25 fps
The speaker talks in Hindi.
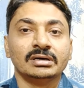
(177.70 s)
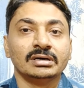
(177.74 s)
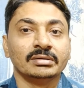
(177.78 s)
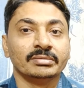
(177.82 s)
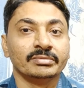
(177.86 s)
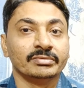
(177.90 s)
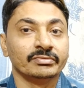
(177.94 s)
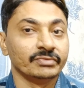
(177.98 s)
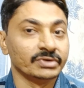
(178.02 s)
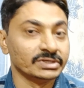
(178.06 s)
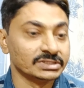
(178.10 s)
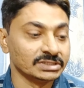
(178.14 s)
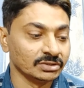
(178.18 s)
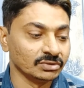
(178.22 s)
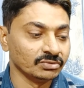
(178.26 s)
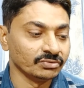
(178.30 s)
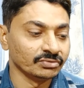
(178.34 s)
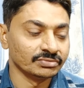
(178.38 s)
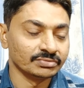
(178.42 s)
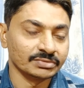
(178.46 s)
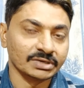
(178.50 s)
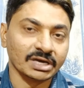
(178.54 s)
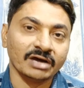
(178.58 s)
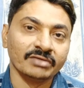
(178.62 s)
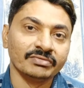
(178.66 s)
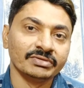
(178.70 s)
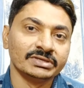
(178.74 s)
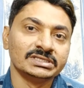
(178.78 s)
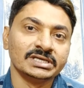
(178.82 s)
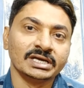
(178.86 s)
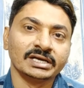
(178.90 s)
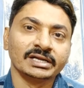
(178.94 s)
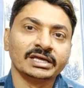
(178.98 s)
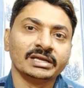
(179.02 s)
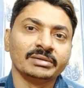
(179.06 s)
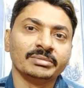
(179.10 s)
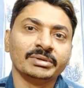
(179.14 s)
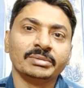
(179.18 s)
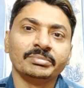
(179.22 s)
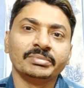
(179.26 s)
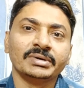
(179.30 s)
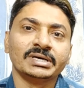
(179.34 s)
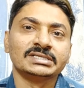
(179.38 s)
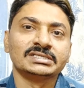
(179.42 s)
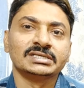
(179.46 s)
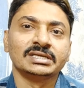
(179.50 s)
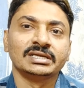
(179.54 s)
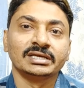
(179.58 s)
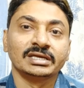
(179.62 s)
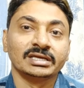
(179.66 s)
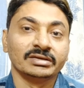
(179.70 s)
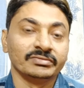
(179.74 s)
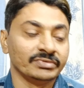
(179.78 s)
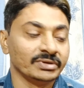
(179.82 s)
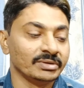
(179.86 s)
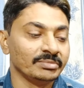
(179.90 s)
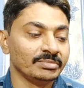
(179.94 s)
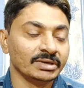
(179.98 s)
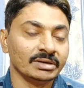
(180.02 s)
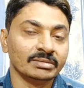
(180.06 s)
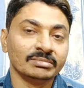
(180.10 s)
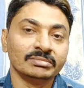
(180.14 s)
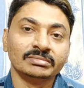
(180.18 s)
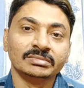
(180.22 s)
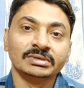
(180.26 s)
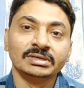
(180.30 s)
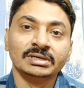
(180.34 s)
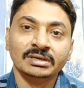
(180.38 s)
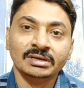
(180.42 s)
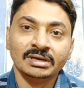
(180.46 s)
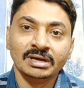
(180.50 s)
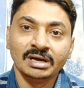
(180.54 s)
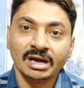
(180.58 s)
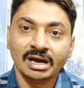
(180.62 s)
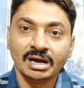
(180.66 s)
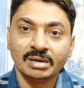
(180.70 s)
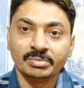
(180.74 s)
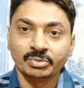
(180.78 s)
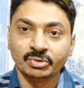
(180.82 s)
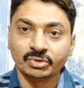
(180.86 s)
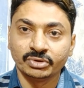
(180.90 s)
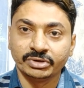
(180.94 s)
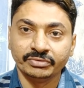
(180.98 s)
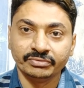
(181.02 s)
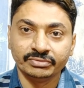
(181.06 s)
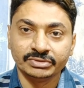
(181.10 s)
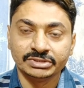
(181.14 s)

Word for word: आ, वैसे तो काफ़ी जानकारी मेरे पास है लेकिन फिर भी हम आपको